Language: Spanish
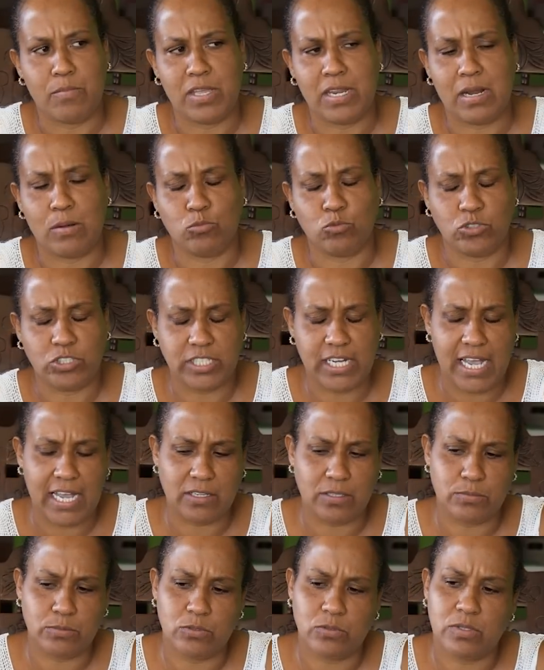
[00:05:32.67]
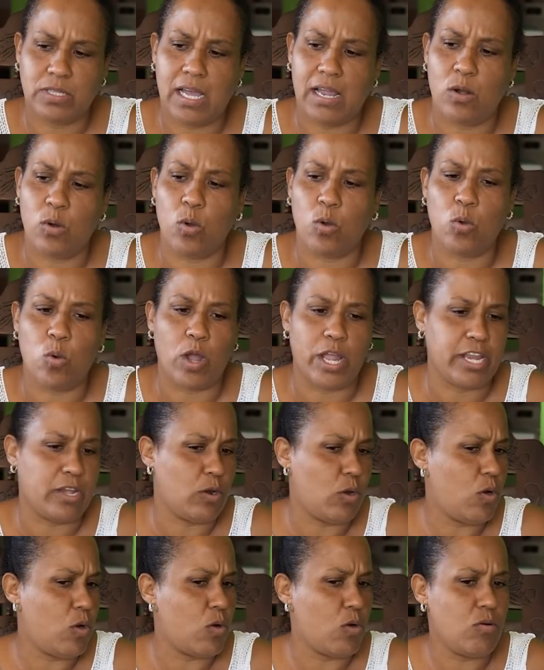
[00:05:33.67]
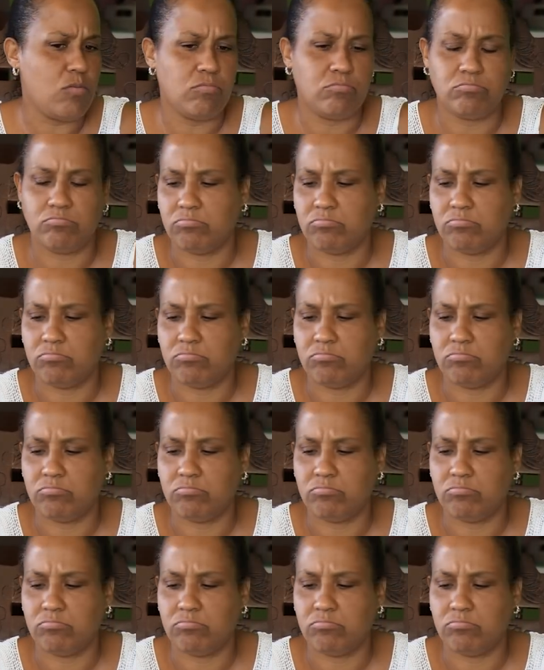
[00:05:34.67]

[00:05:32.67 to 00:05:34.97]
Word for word: mira, muchacho, pues tú estás loco, ahí no.